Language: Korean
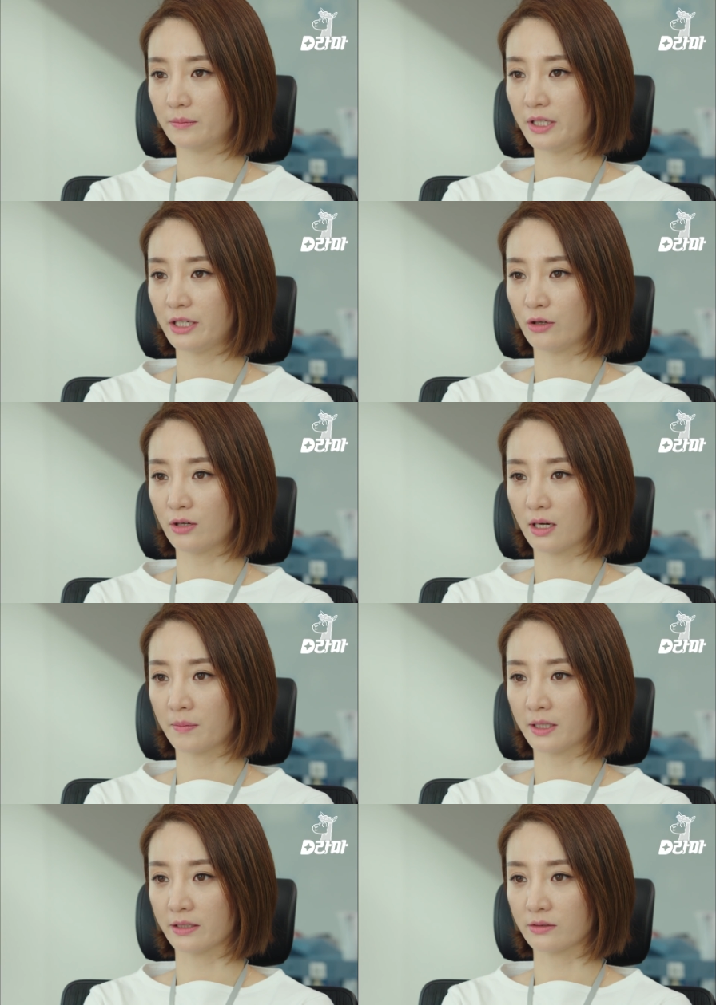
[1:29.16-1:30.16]
미리
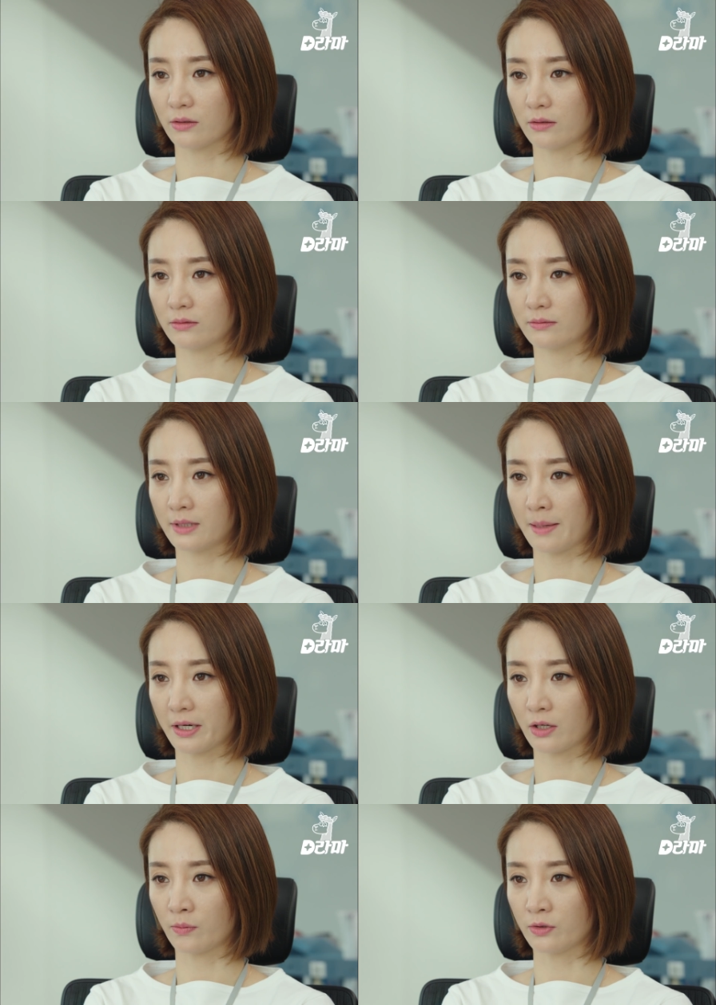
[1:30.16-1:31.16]
연락받아서
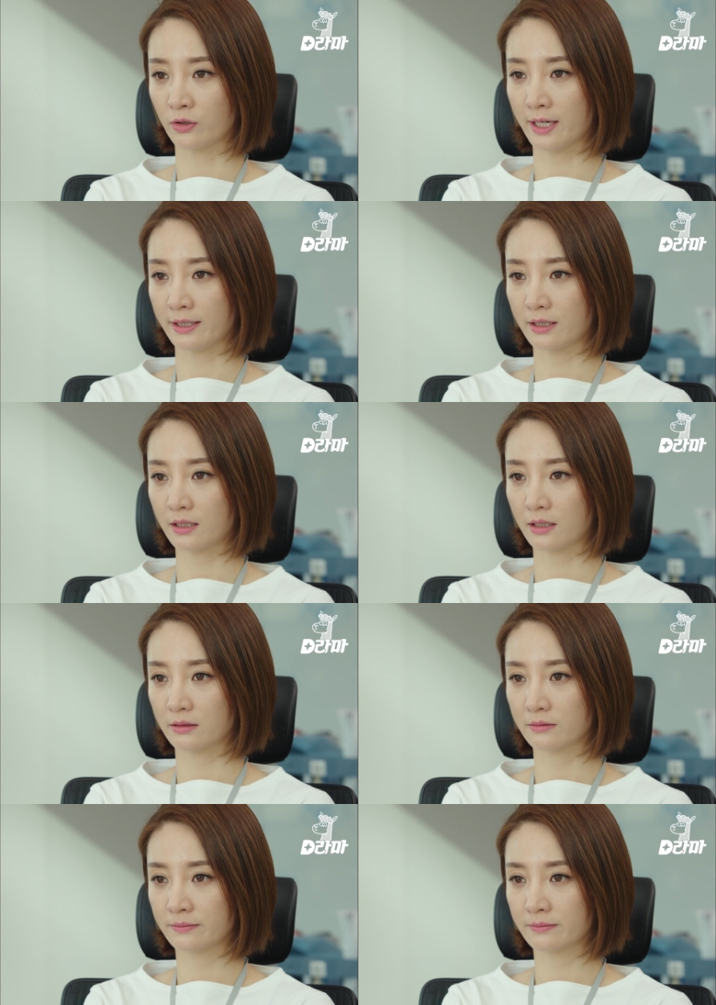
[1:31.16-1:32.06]
나밖에 없는 거 아니까.